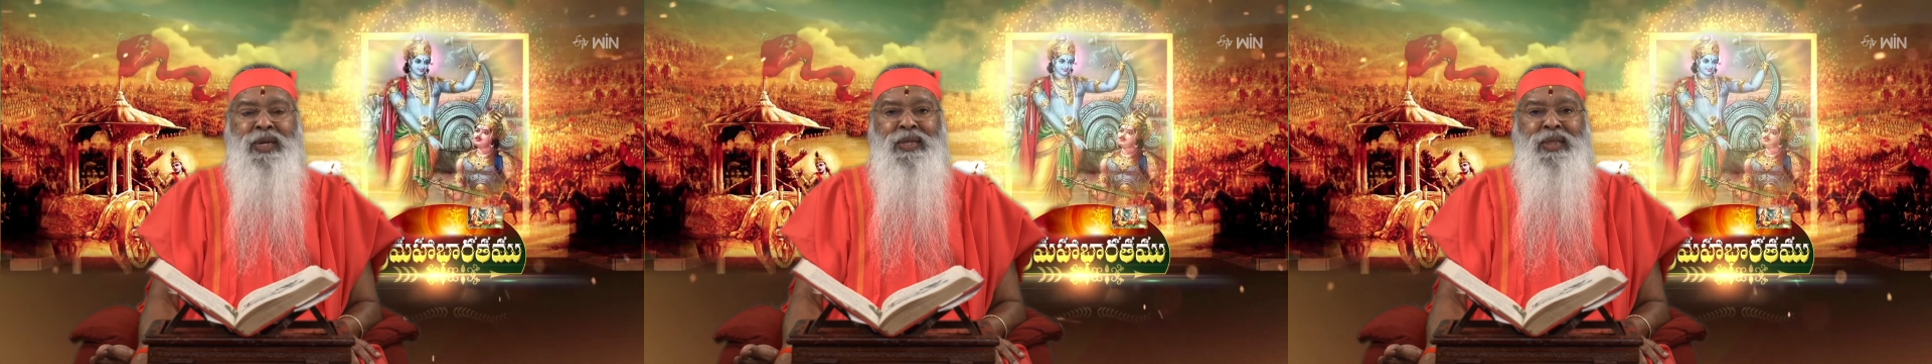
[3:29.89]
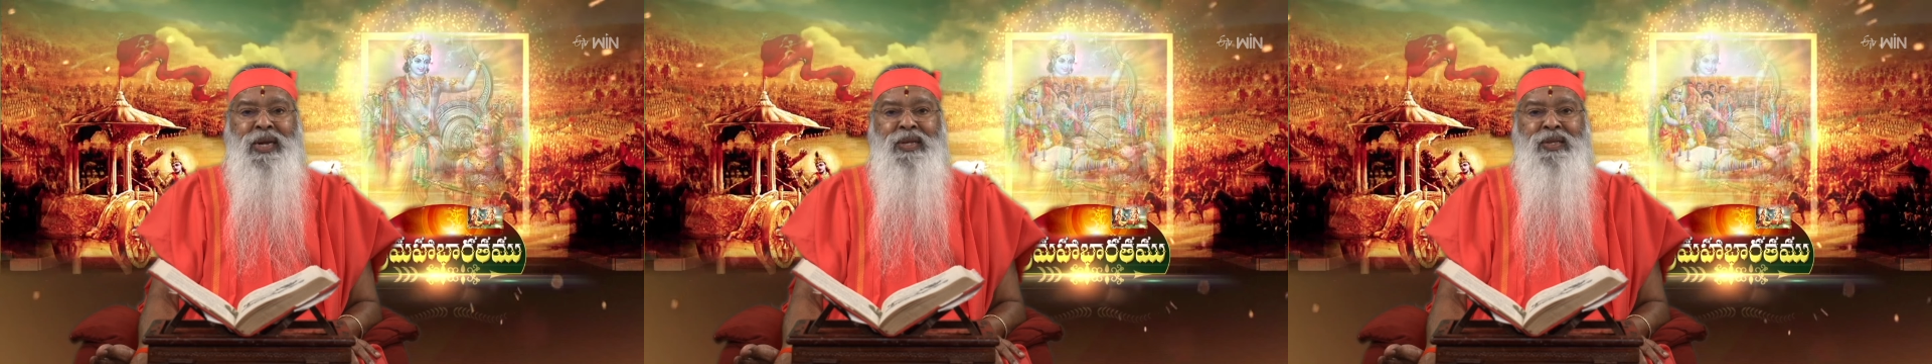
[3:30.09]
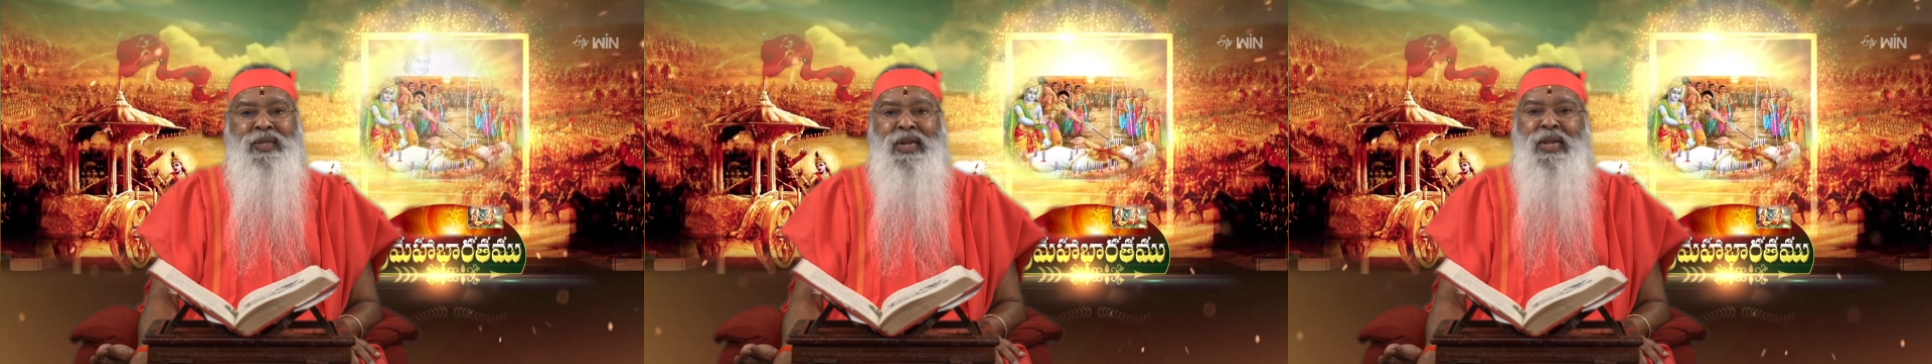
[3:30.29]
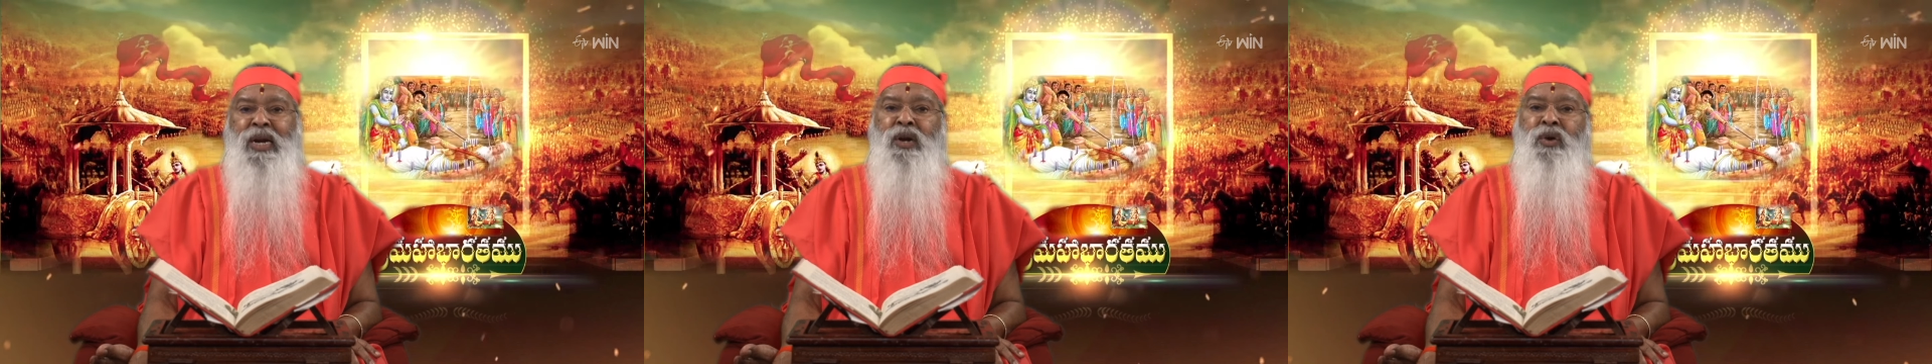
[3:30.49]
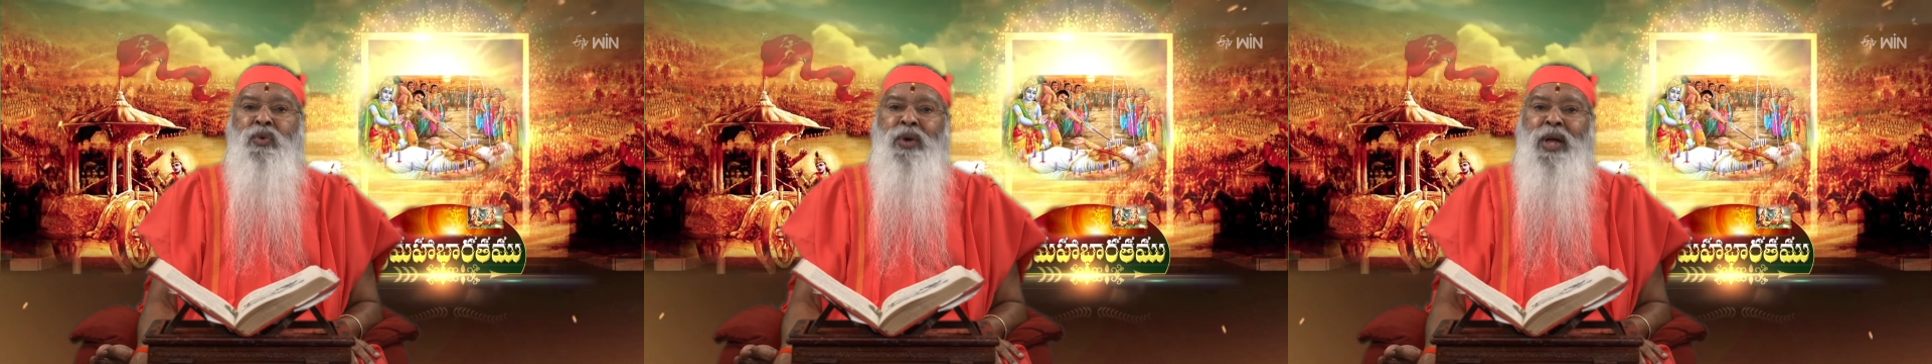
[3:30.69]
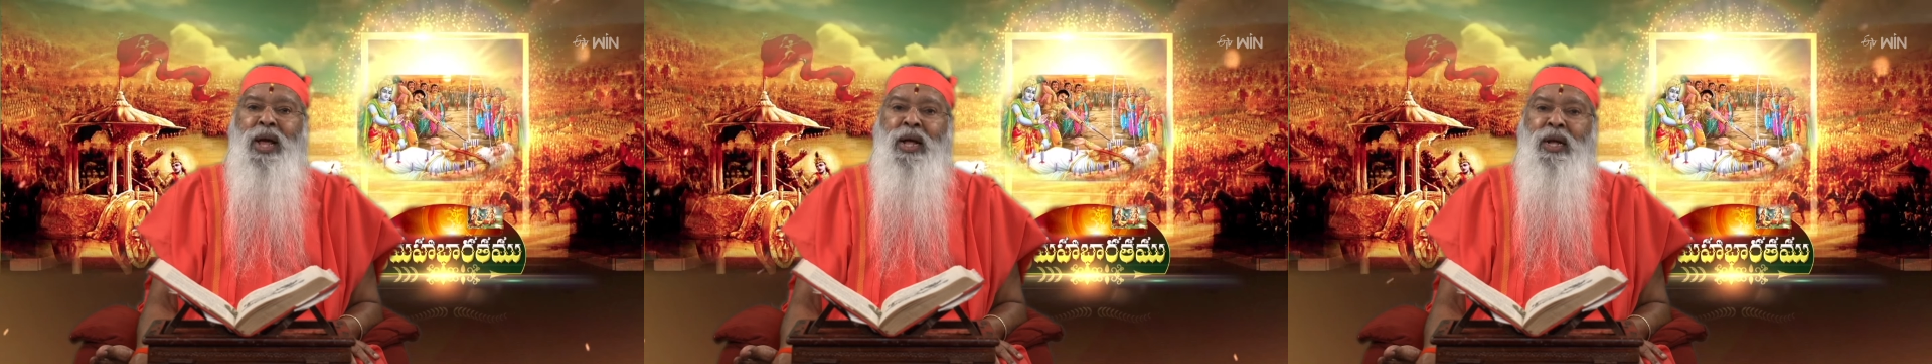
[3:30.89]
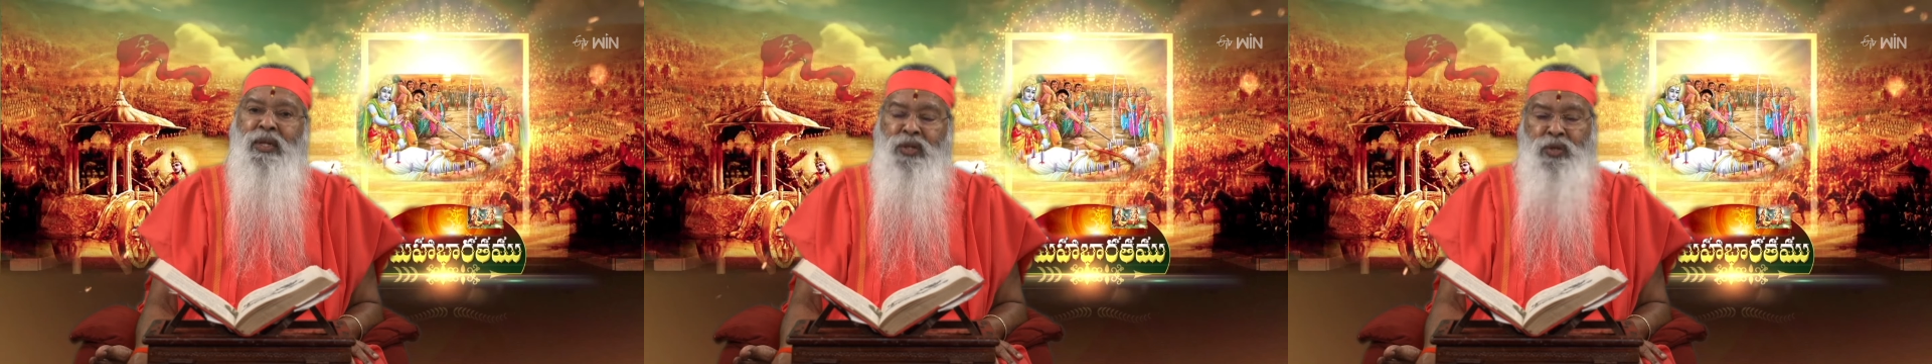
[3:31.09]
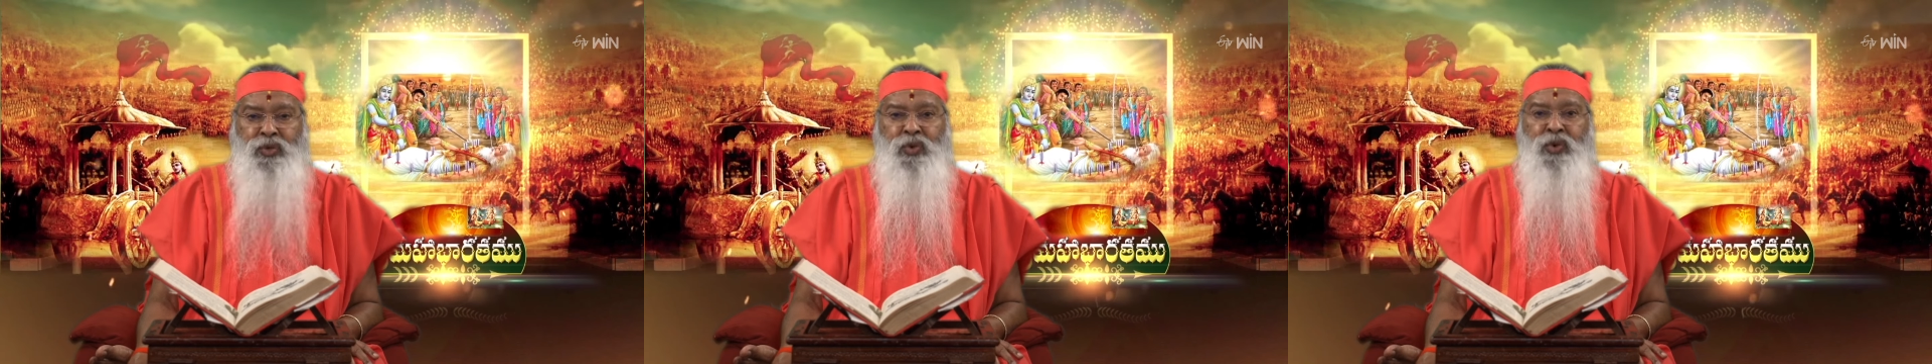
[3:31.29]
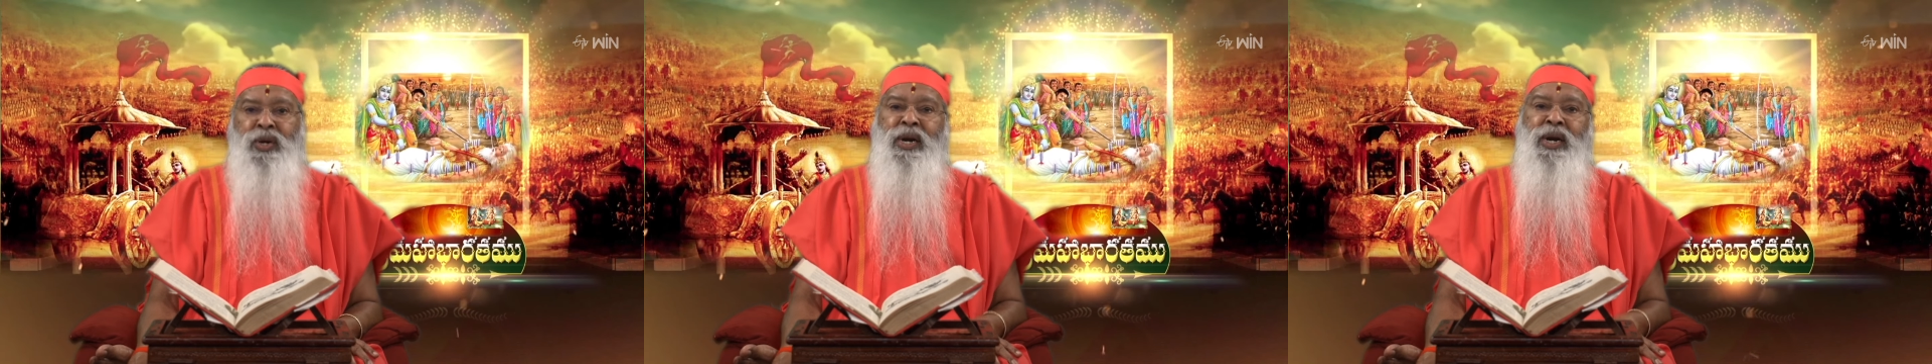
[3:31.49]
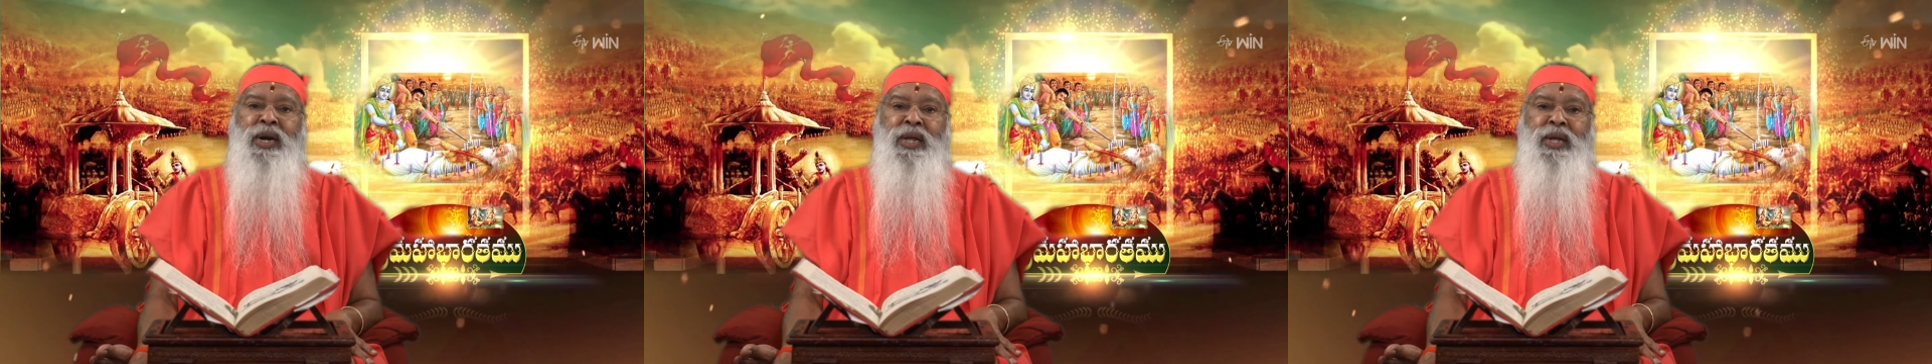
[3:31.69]
ఇతర స్త్రీలను కూడా
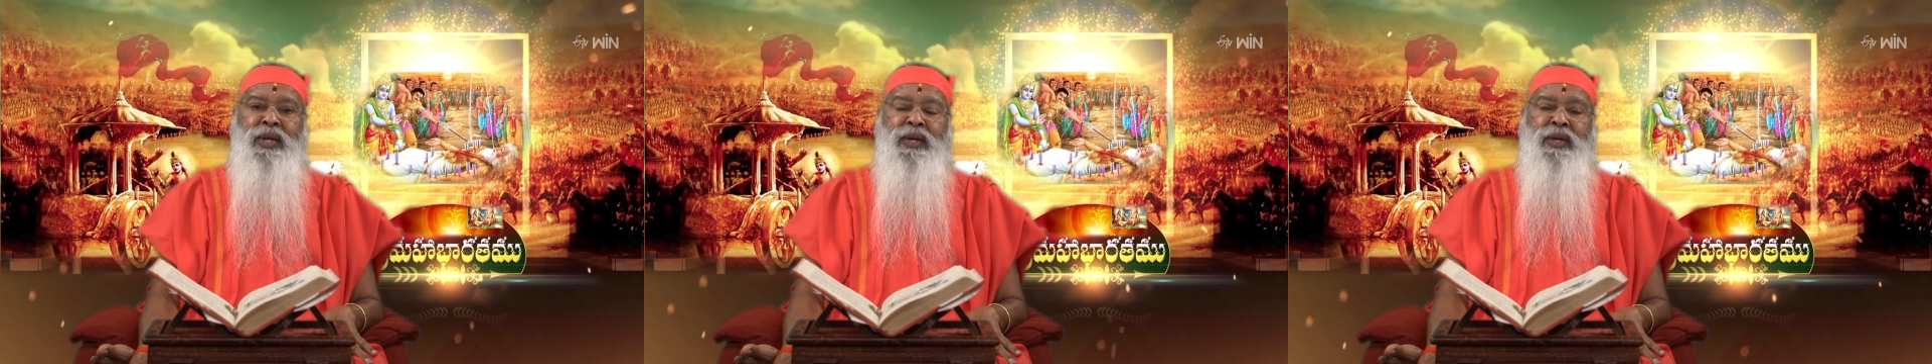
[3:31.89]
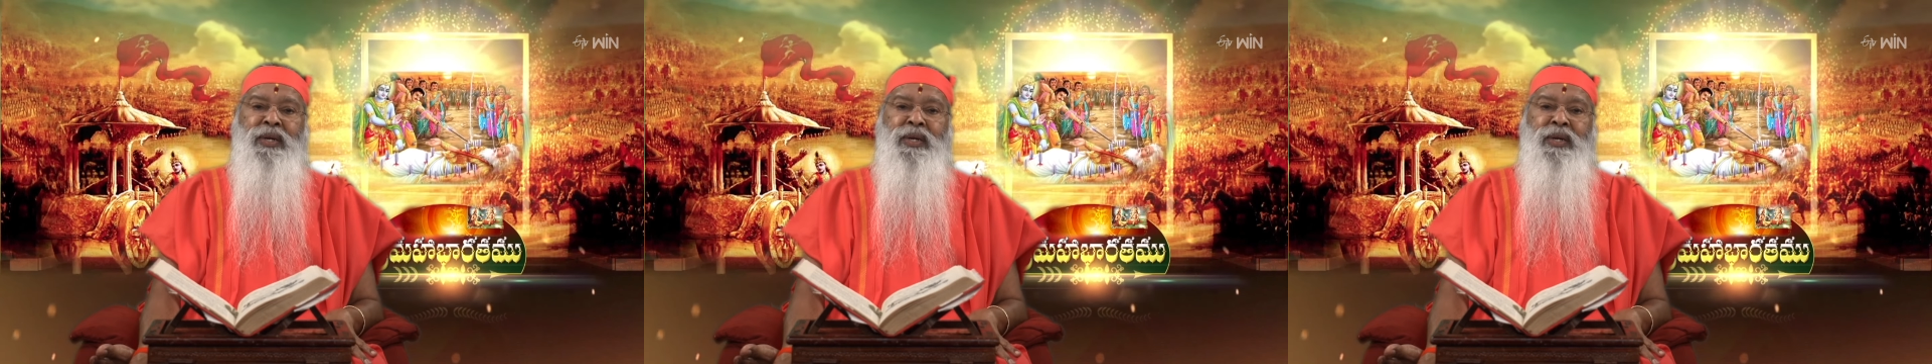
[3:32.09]
తీసుకొని రండి